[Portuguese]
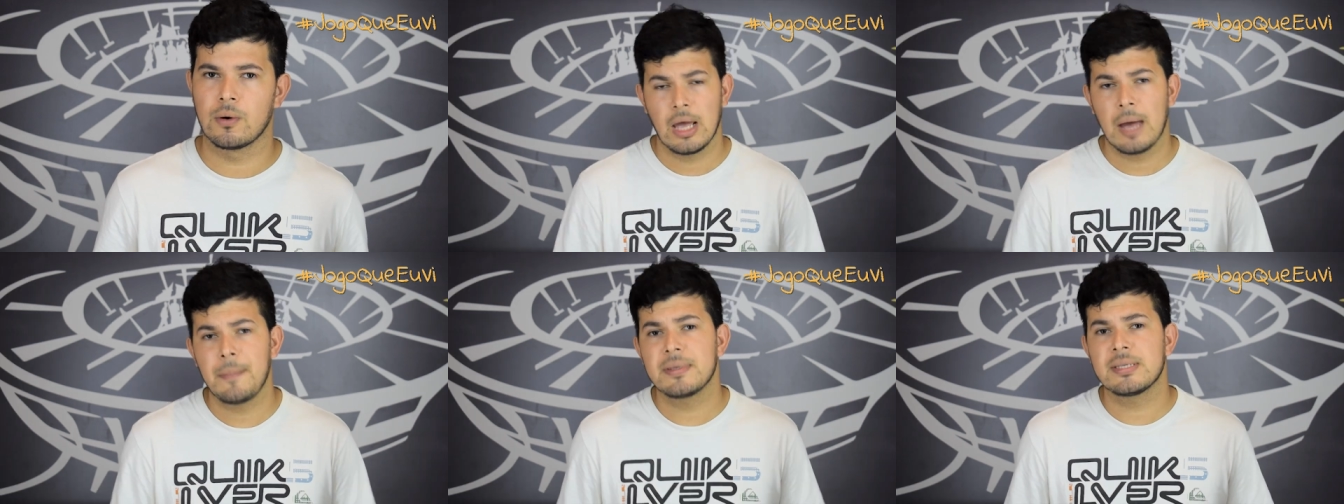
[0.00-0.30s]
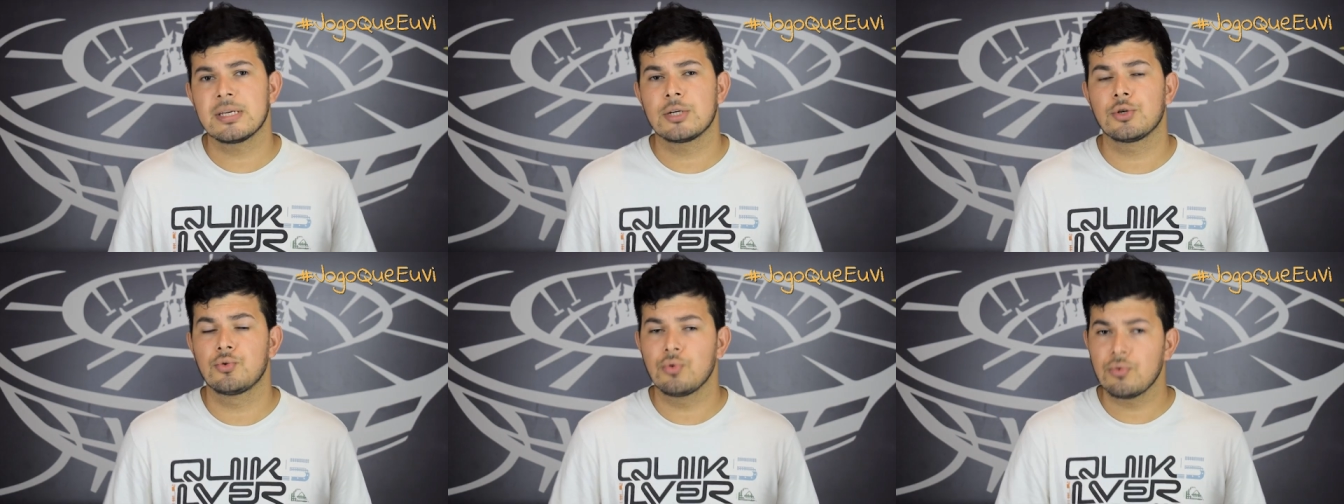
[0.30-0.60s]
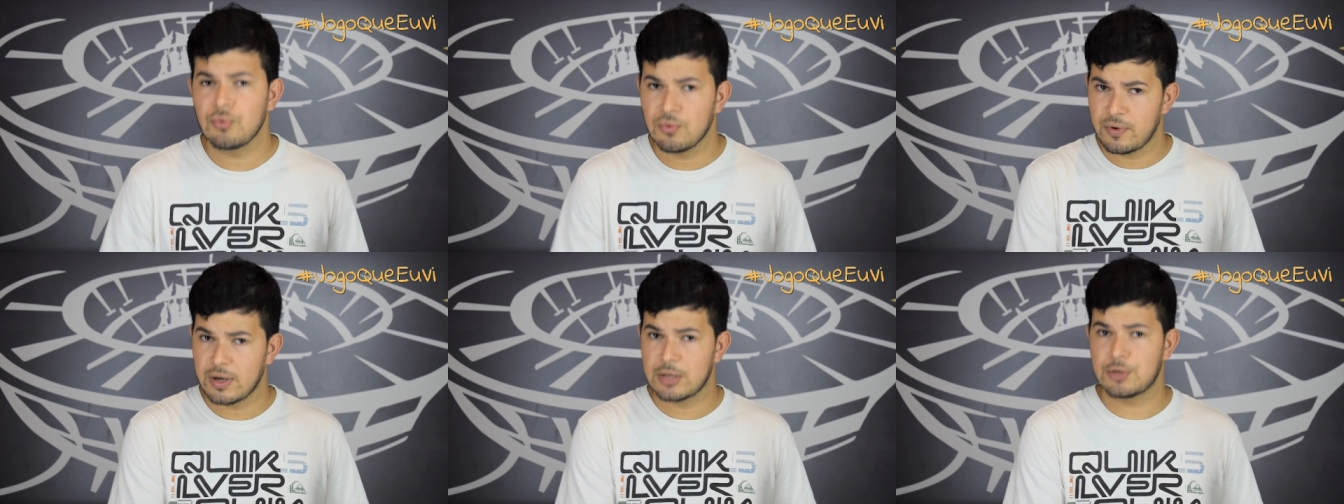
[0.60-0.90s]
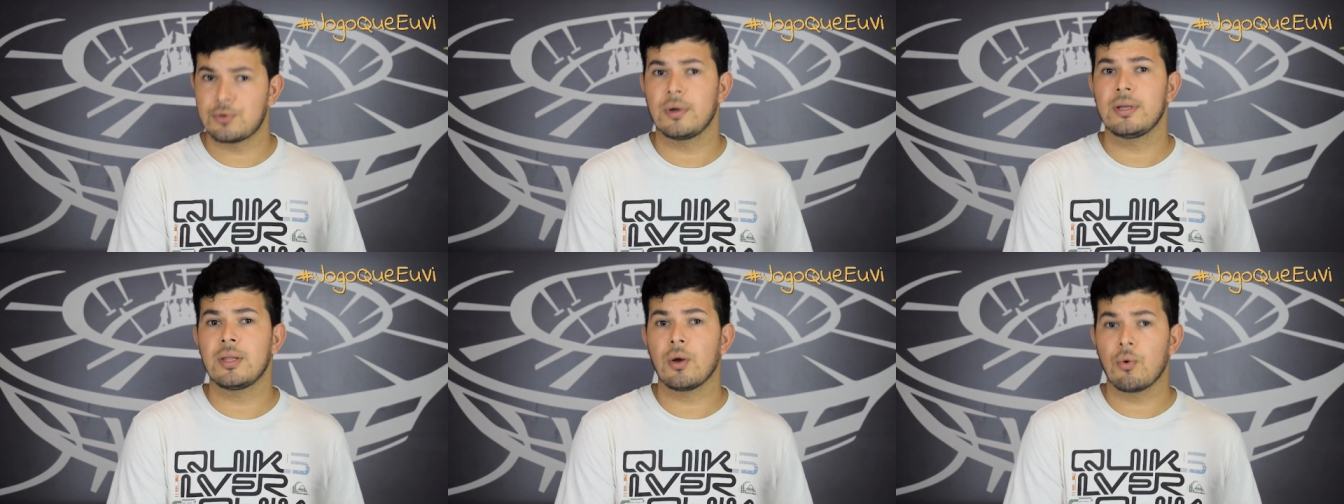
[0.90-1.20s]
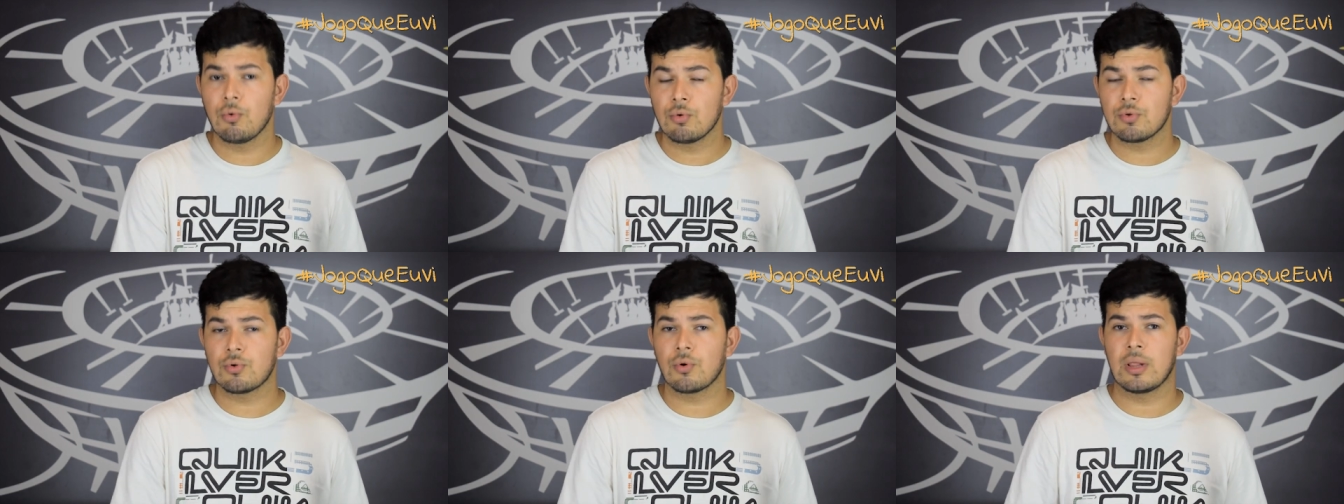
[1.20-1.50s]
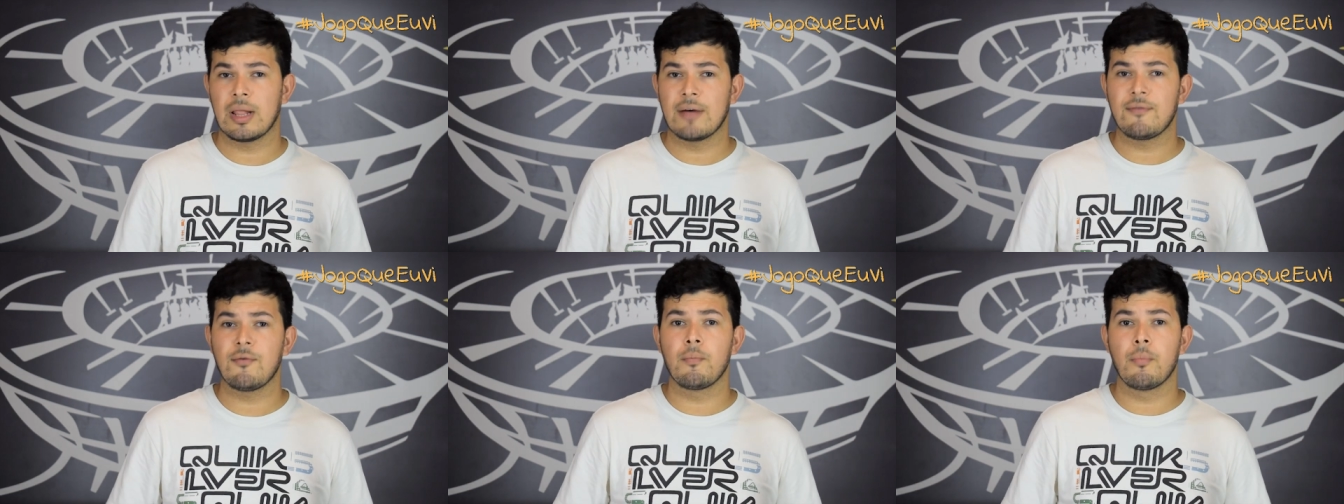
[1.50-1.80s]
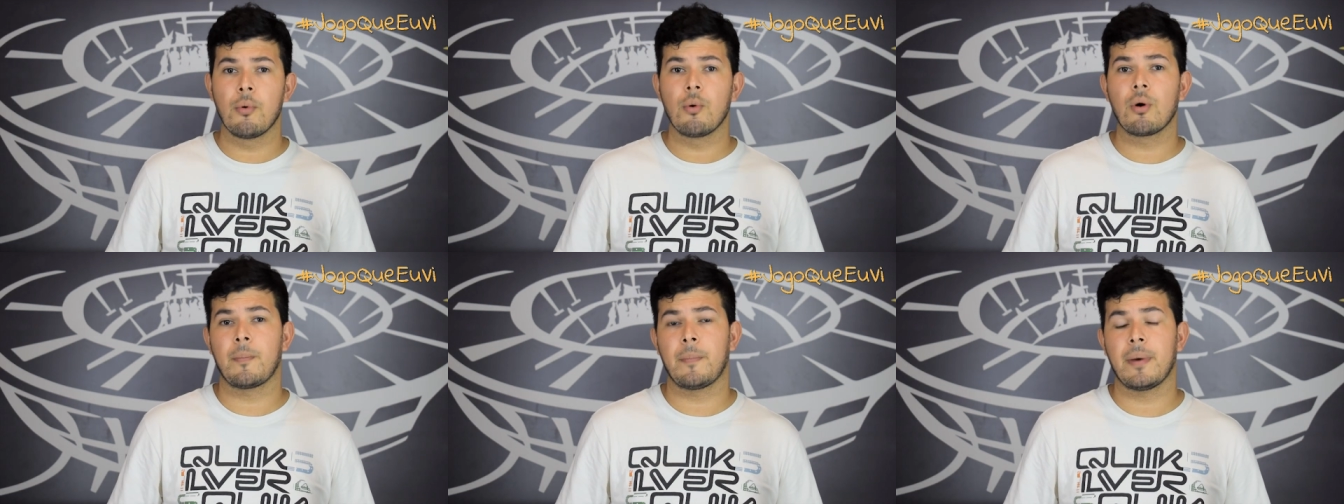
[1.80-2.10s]
Apesar de tudo, o Vasco ainda controlava um
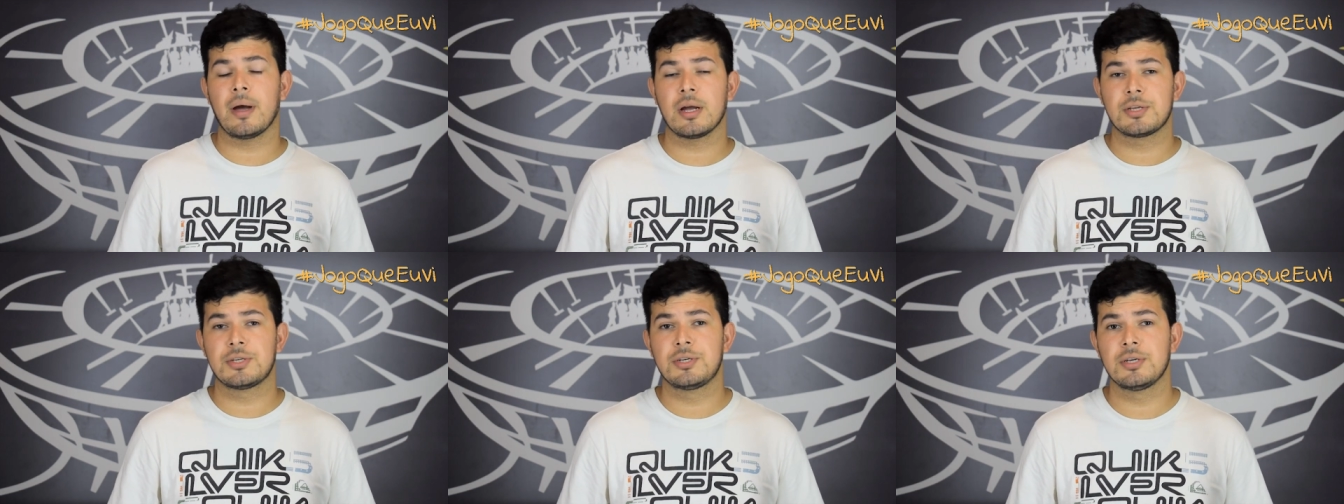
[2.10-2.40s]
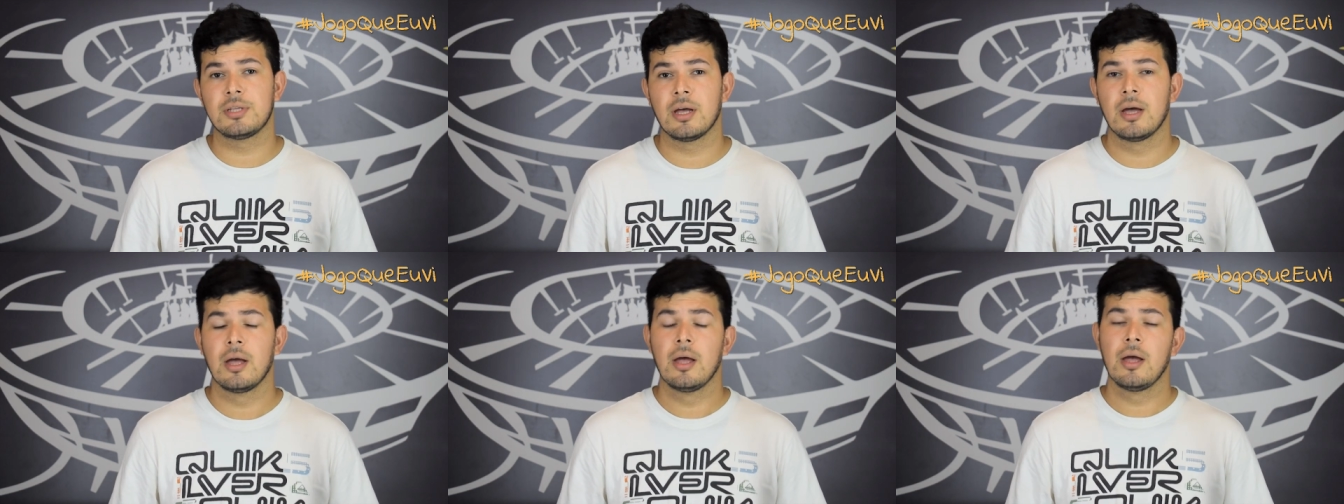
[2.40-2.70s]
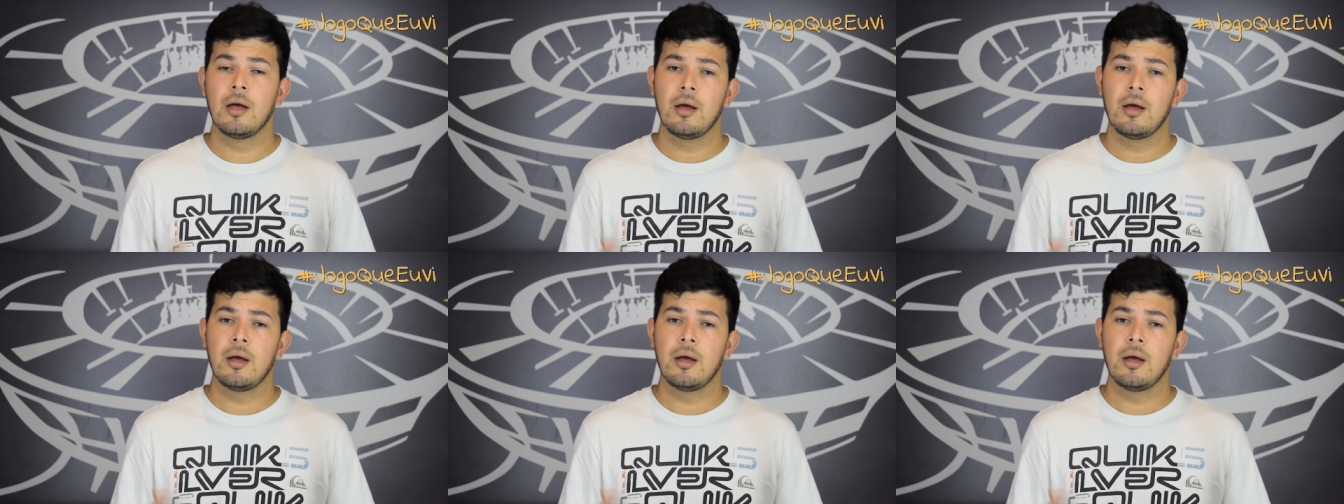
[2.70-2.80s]
pouco a partida,